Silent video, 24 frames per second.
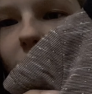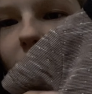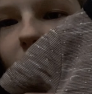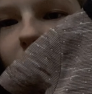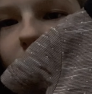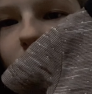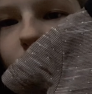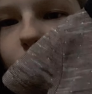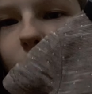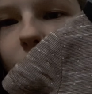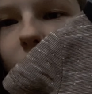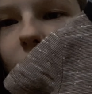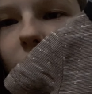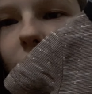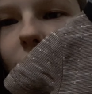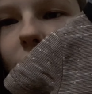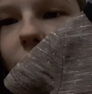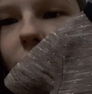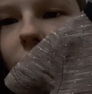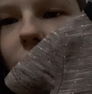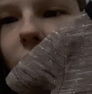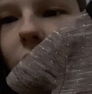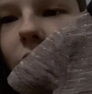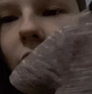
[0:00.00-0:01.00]
weiß mit
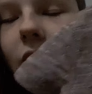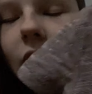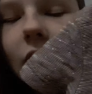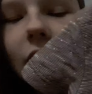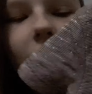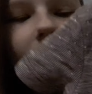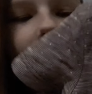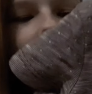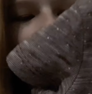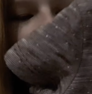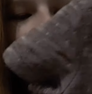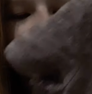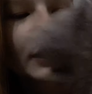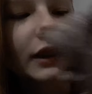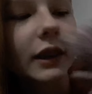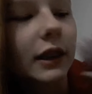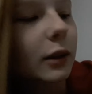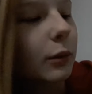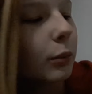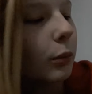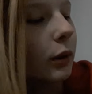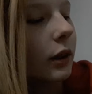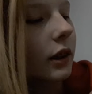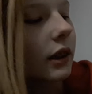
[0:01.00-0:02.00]
drin. Ja, auf
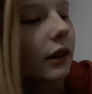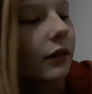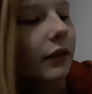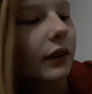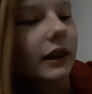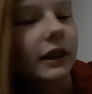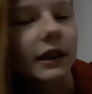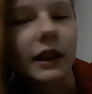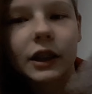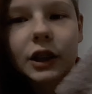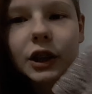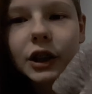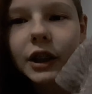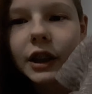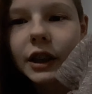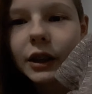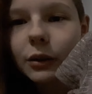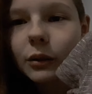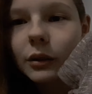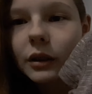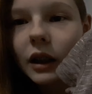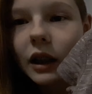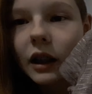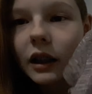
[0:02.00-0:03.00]
dieses Muster, wie gesagt, stehe
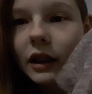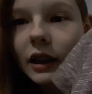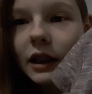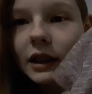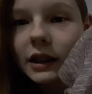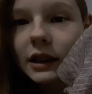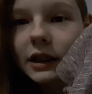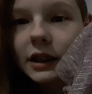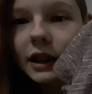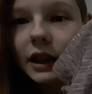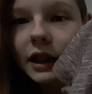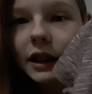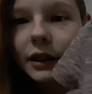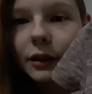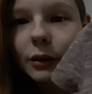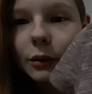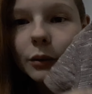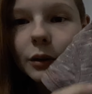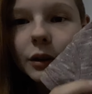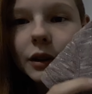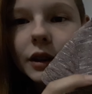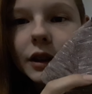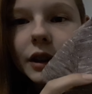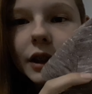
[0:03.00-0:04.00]
ich total in letzter Zeit.
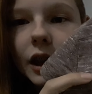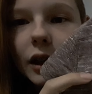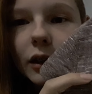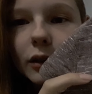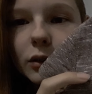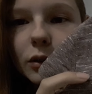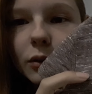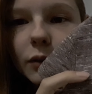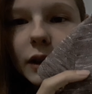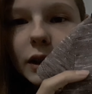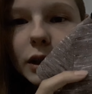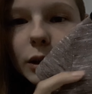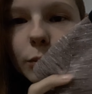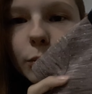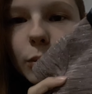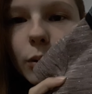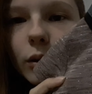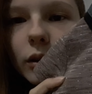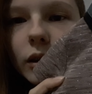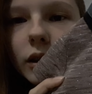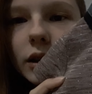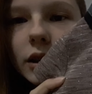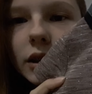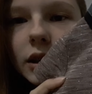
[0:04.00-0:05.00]
Und ja, so weiße
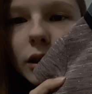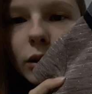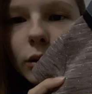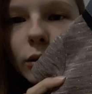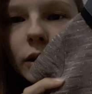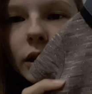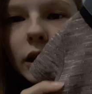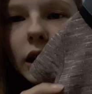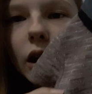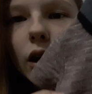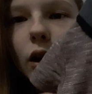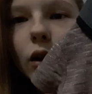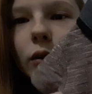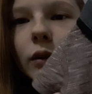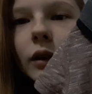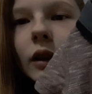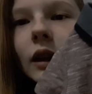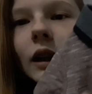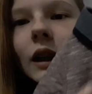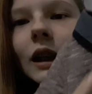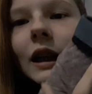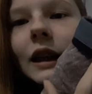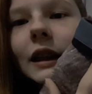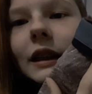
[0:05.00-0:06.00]
Punkte sind da noch drauf.
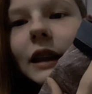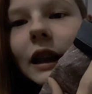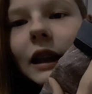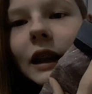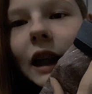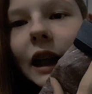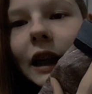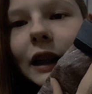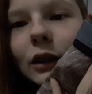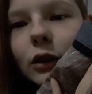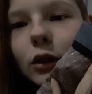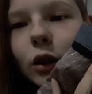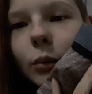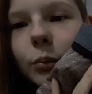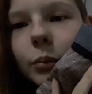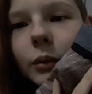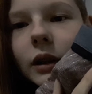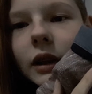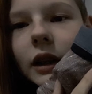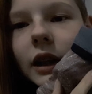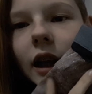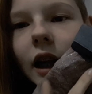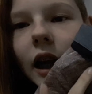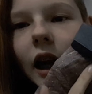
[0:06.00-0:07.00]
Dann ein
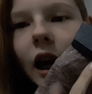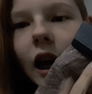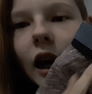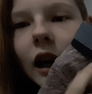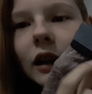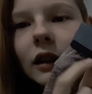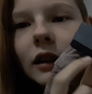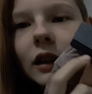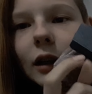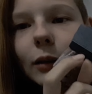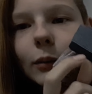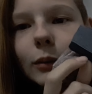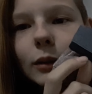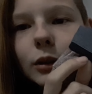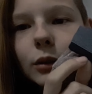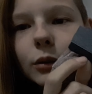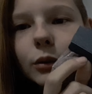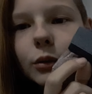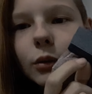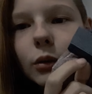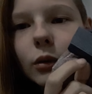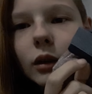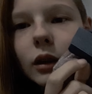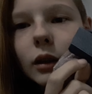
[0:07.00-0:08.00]
Doppelkragen, einmal so
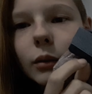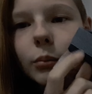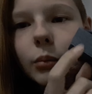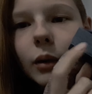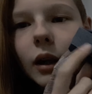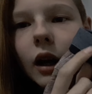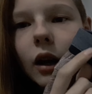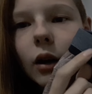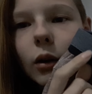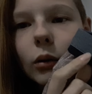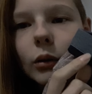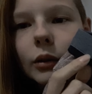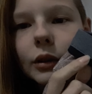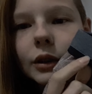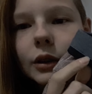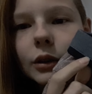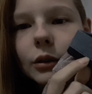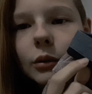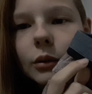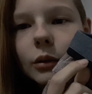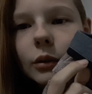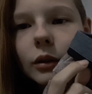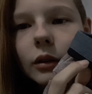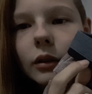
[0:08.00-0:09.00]
dunkelblau und
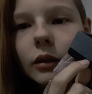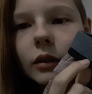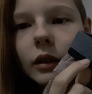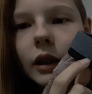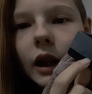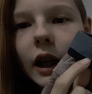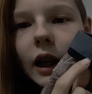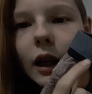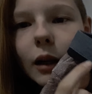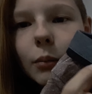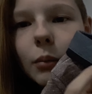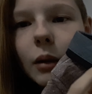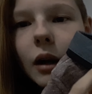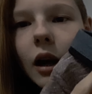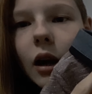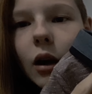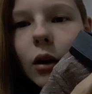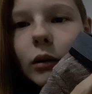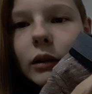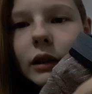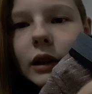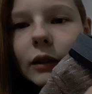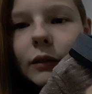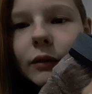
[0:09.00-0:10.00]
so
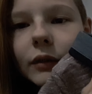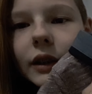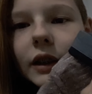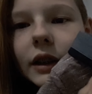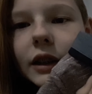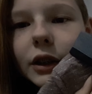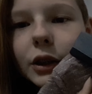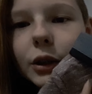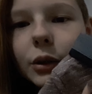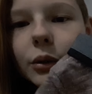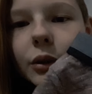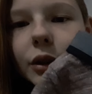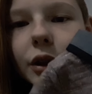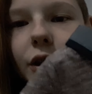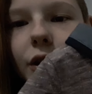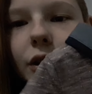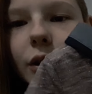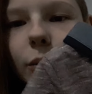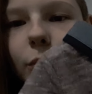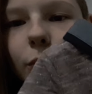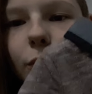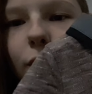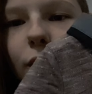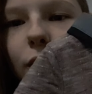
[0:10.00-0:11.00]
hellblau. Und dann wieder die schönen
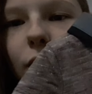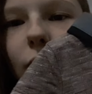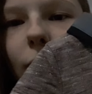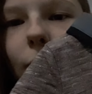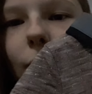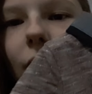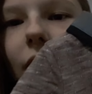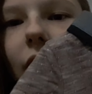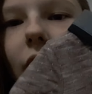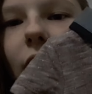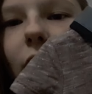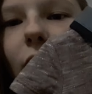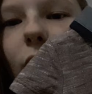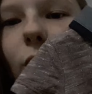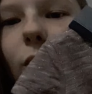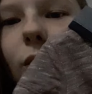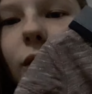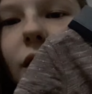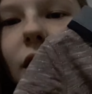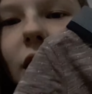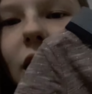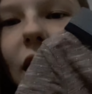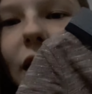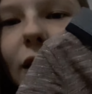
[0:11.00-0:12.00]
Knöpfe
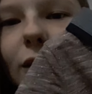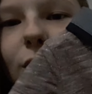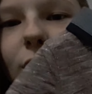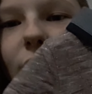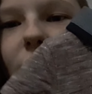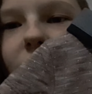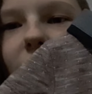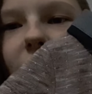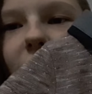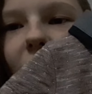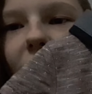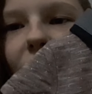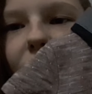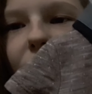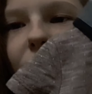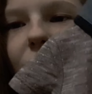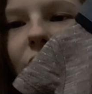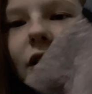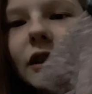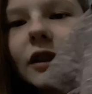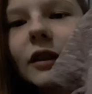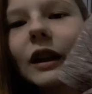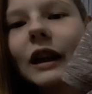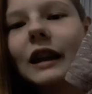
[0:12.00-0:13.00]
und eine kleine
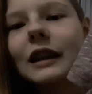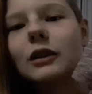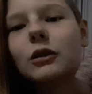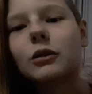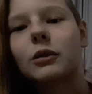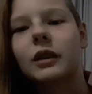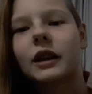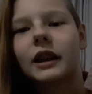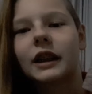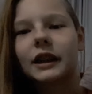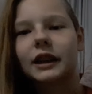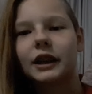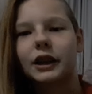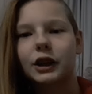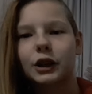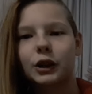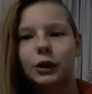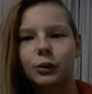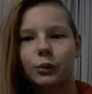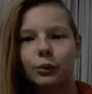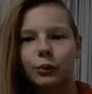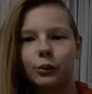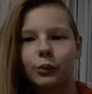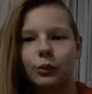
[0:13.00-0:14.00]
Tasche. Also
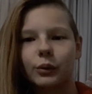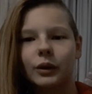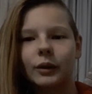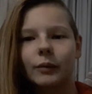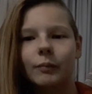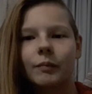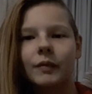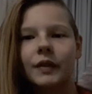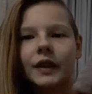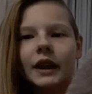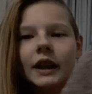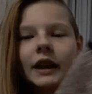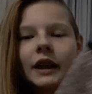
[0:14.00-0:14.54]
richtig schön.